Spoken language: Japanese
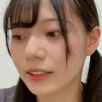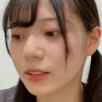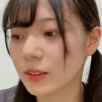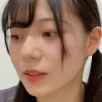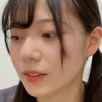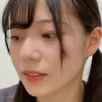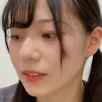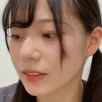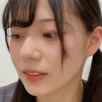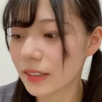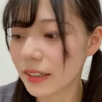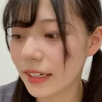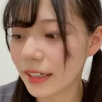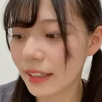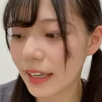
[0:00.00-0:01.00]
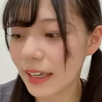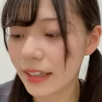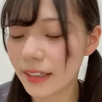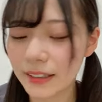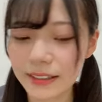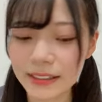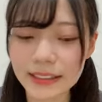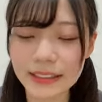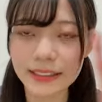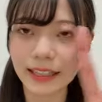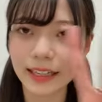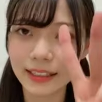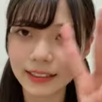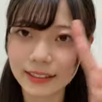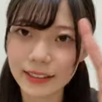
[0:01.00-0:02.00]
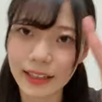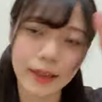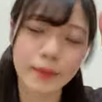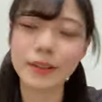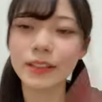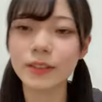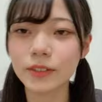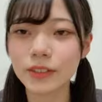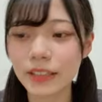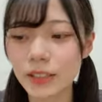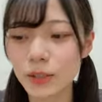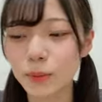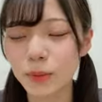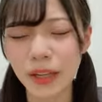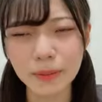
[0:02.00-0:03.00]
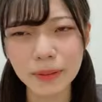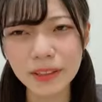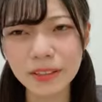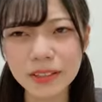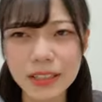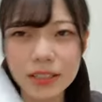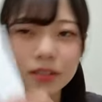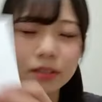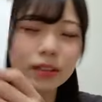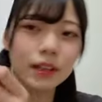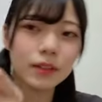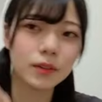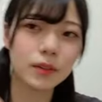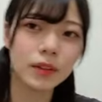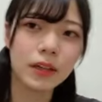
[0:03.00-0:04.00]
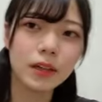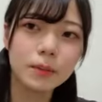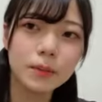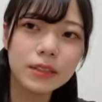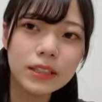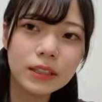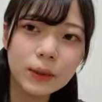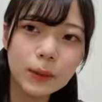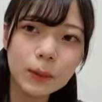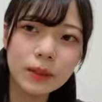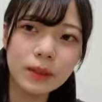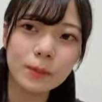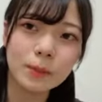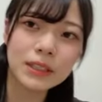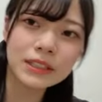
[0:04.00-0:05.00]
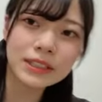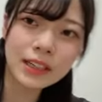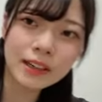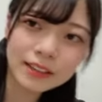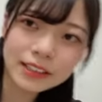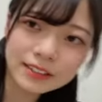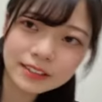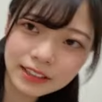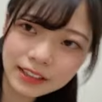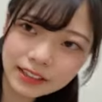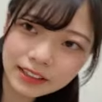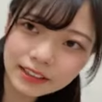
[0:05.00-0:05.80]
そうそれがね2位がヘビーローテーションもヘビーローテーションってあのミュージックビデオめっちゃ可愛くない